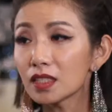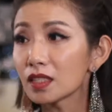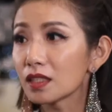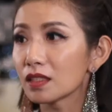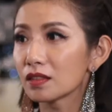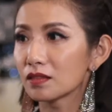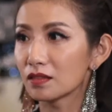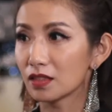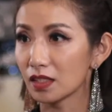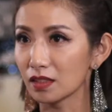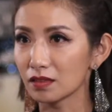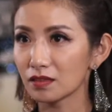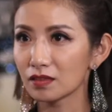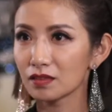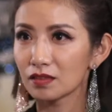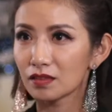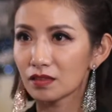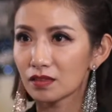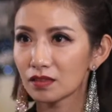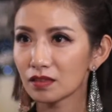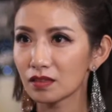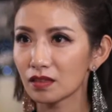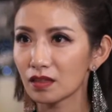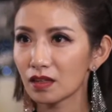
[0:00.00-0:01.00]
铁人，
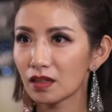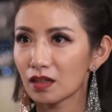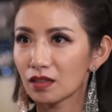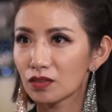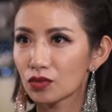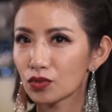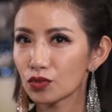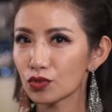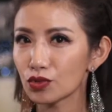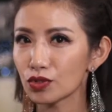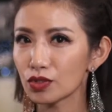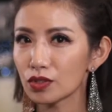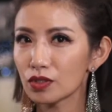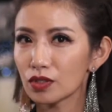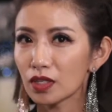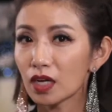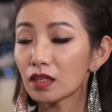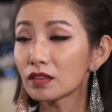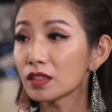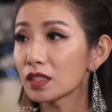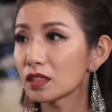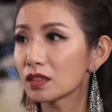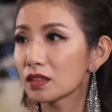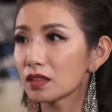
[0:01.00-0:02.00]
就是
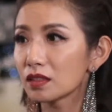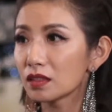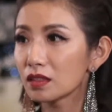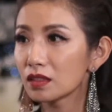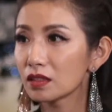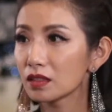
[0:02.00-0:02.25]
钢铁机